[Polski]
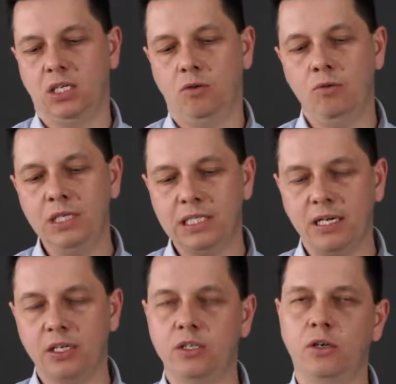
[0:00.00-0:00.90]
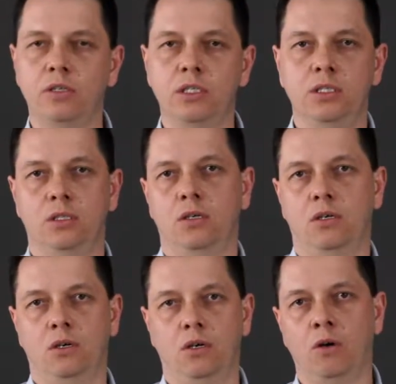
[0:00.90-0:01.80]
uniezależniony
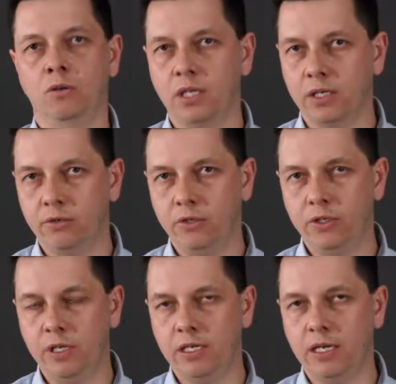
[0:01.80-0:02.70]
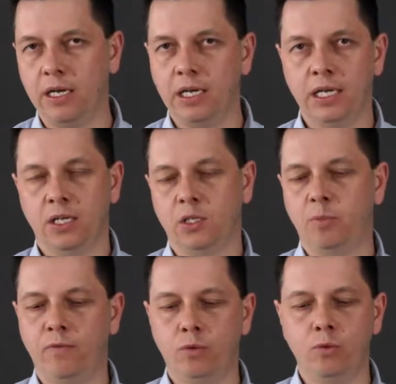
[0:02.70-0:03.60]
od tego ciśnienia, co
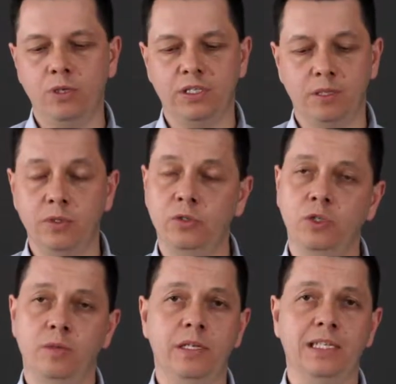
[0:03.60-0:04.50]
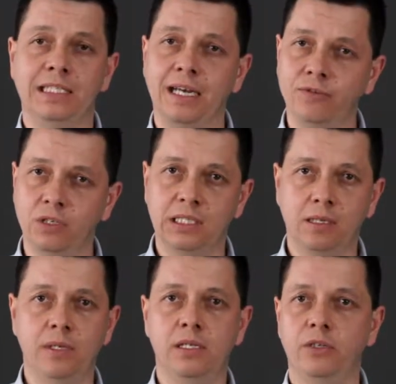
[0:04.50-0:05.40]
powoduje, że będziecie mieli zawsze
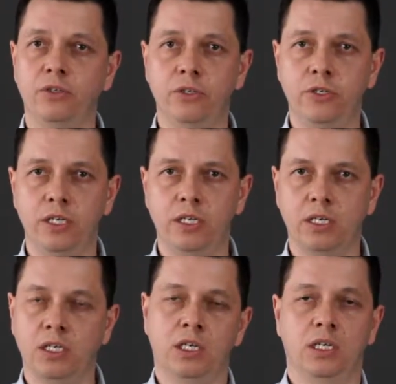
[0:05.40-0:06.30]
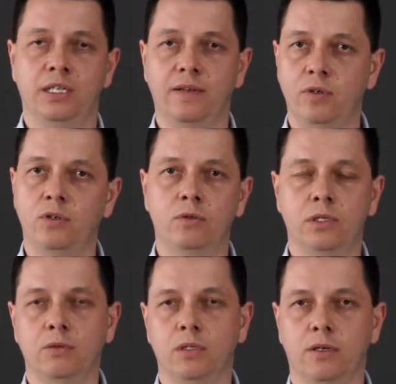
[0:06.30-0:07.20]
stabilne ciśnienie na wyjściu
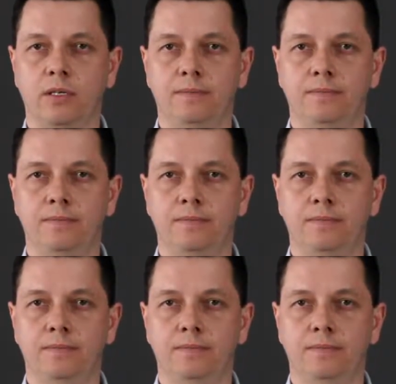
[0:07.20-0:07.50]
reduktora.